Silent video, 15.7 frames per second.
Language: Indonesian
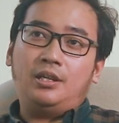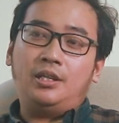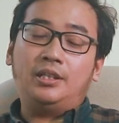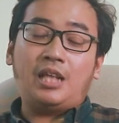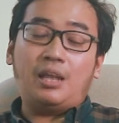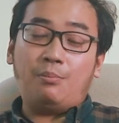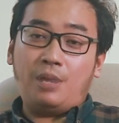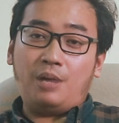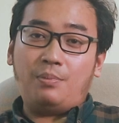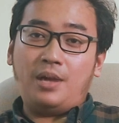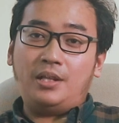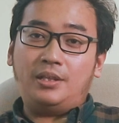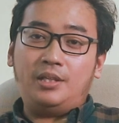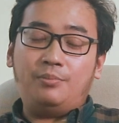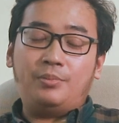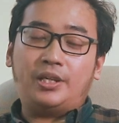ditembak
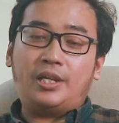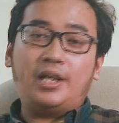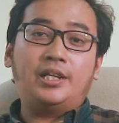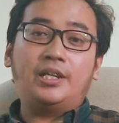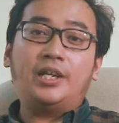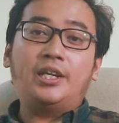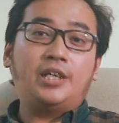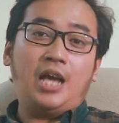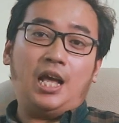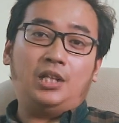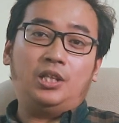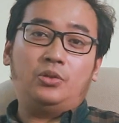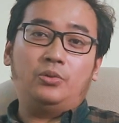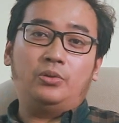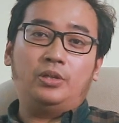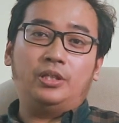mati mereka inginnya
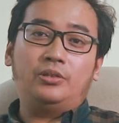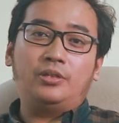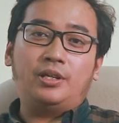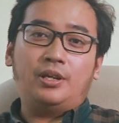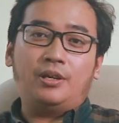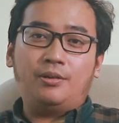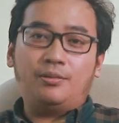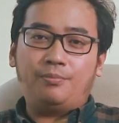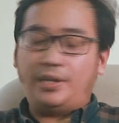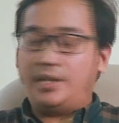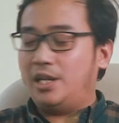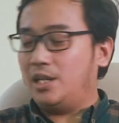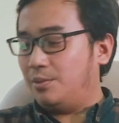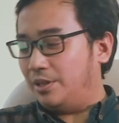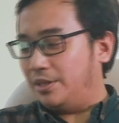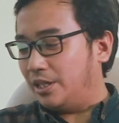digantung gitu ya
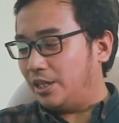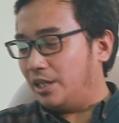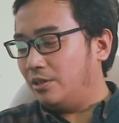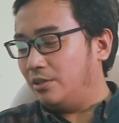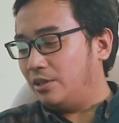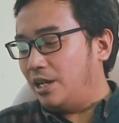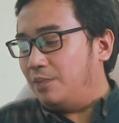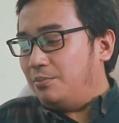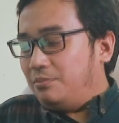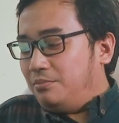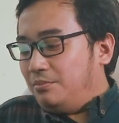padahal kebanyakan orang